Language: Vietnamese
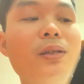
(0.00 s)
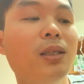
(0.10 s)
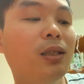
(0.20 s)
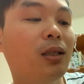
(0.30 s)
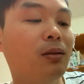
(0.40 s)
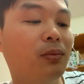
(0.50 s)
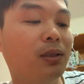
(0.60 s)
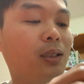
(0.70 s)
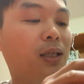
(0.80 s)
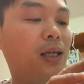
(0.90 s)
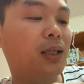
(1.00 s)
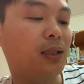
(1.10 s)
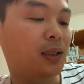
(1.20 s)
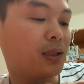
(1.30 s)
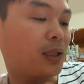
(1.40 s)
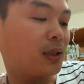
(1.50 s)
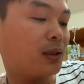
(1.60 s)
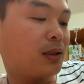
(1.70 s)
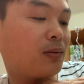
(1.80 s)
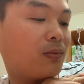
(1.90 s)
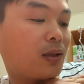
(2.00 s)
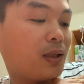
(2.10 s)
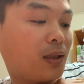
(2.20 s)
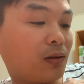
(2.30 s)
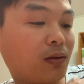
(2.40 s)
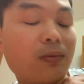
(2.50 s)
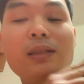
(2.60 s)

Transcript: đây mình sẽ để cái hình ảnh này trong cái này cho các